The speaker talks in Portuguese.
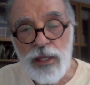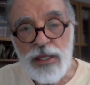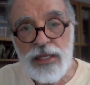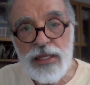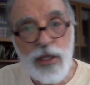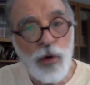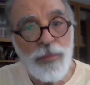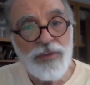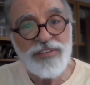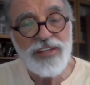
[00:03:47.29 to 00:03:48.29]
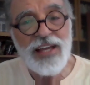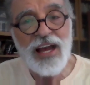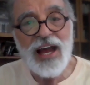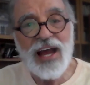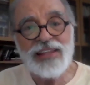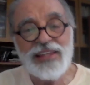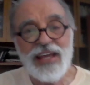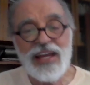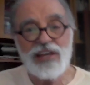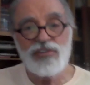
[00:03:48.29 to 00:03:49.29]
E eu comecei a, a ter
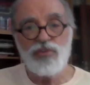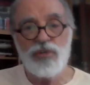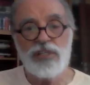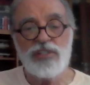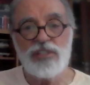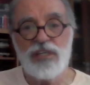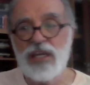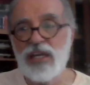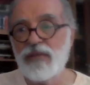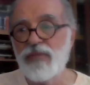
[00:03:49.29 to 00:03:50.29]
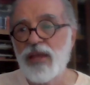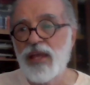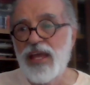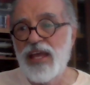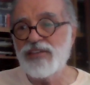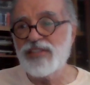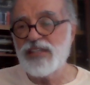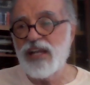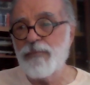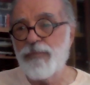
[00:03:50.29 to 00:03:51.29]
reações é,
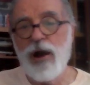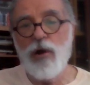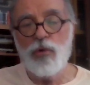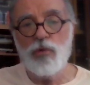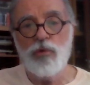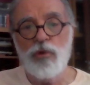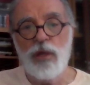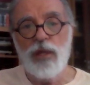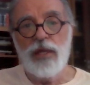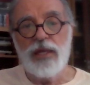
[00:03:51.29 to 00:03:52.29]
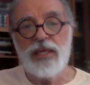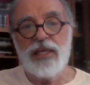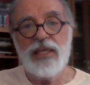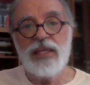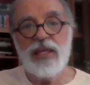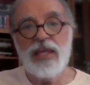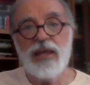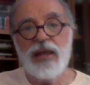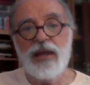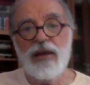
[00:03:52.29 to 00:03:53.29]
extra-palco que, é,
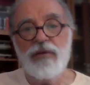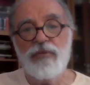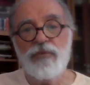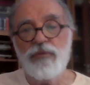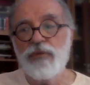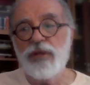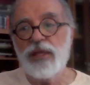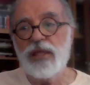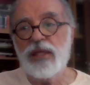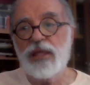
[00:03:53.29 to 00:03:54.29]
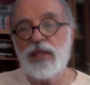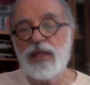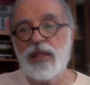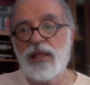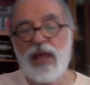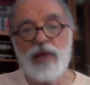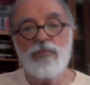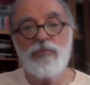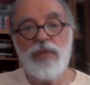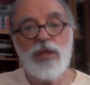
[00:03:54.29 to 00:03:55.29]
é, é, que
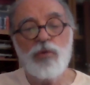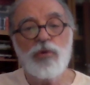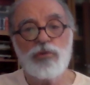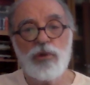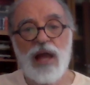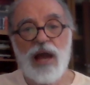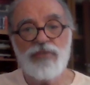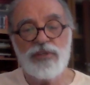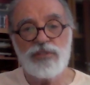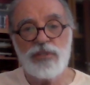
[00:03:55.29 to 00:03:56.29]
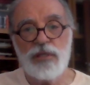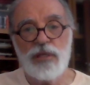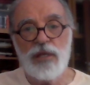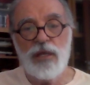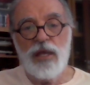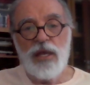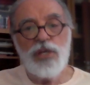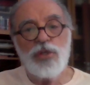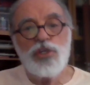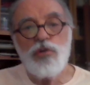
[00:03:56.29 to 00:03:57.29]
eram meio incontroláveis.
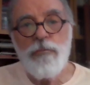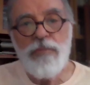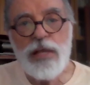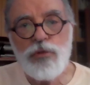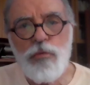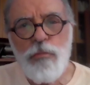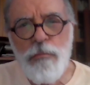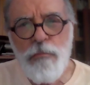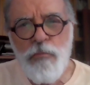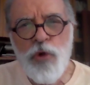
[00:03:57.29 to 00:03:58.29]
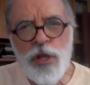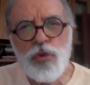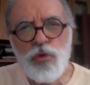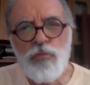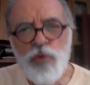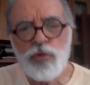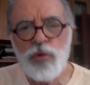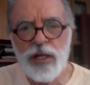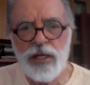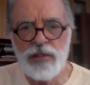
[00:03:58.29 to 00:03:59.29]
E eu tinha um medo muito, muito
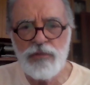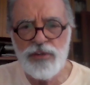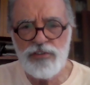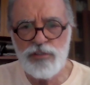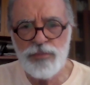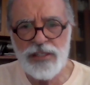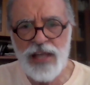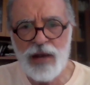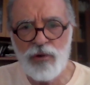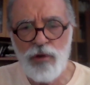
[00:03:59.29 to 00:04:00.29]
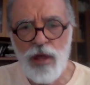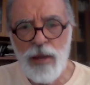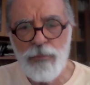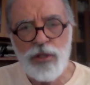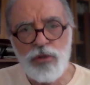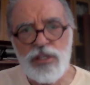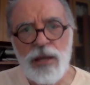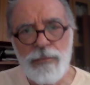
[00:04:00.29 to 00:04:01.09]
grande de fazer o espetáculo, porque eu tinha